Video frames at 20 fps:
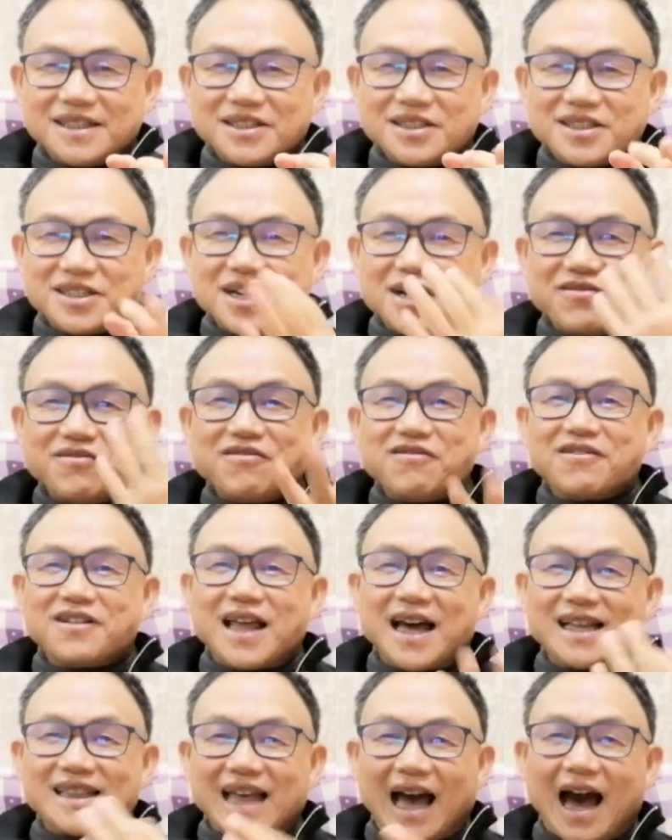人物
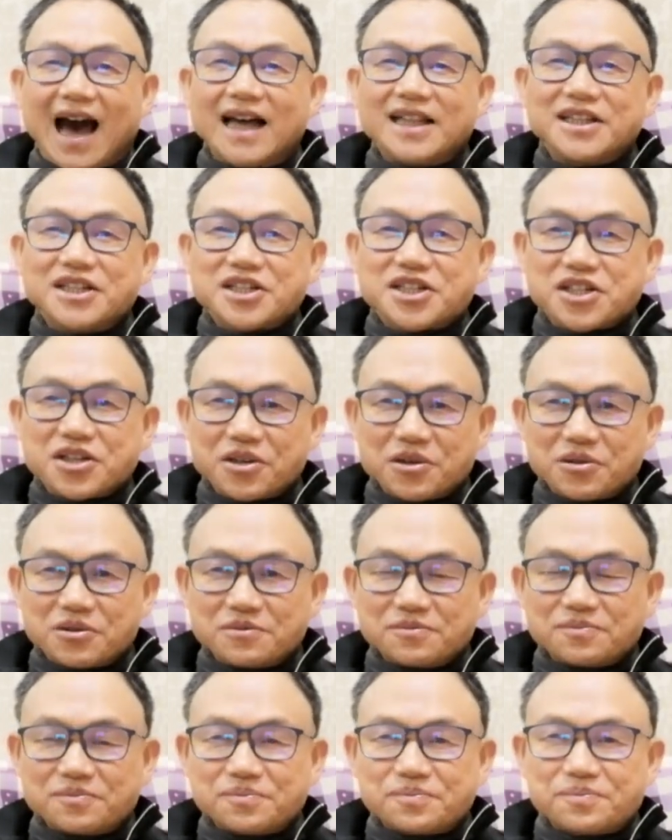来谈的时
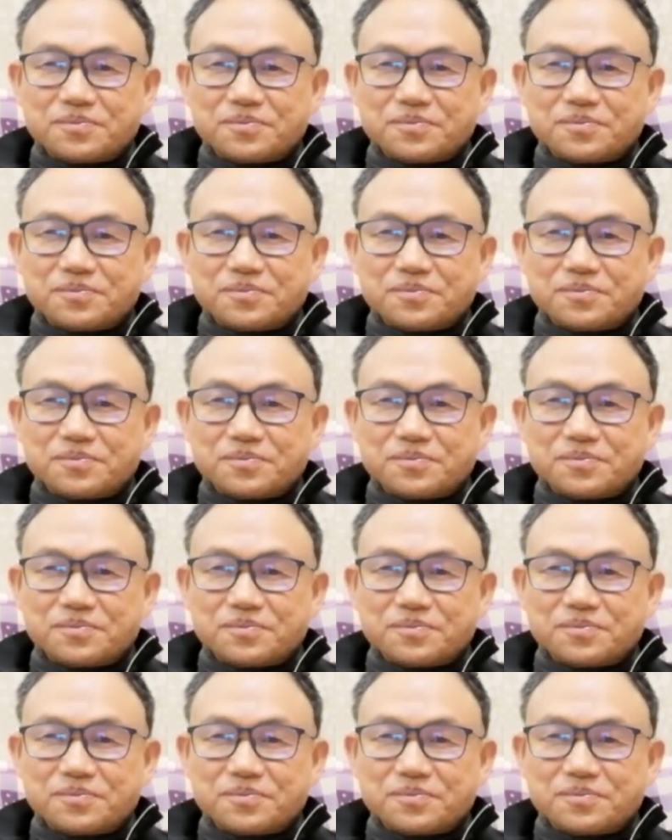候，